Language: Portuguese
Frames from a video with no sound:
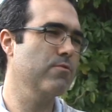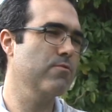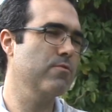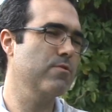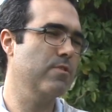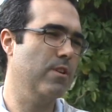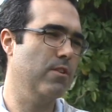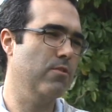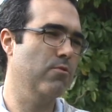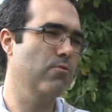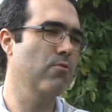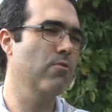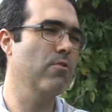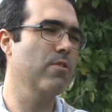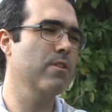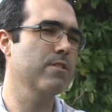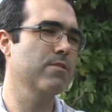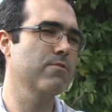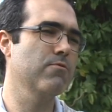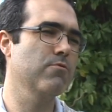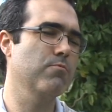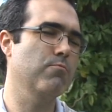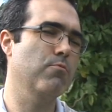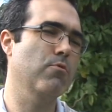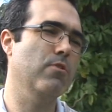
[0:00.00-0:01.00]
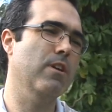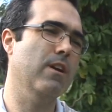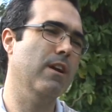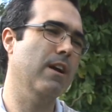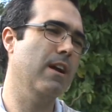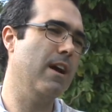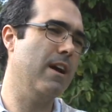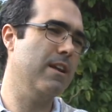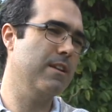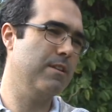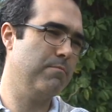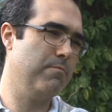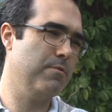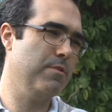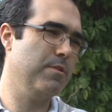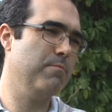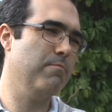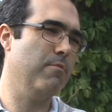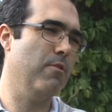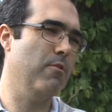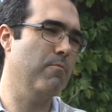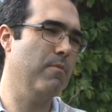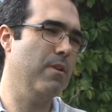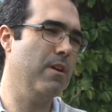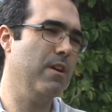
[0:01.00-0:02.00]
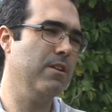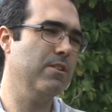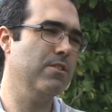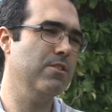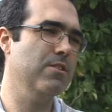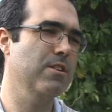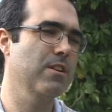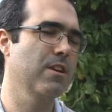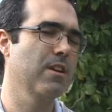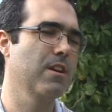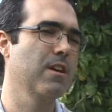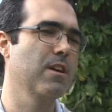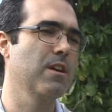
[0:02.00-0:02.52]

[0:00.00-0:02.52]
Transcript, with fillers: nos tendões, dos polegares principalmente,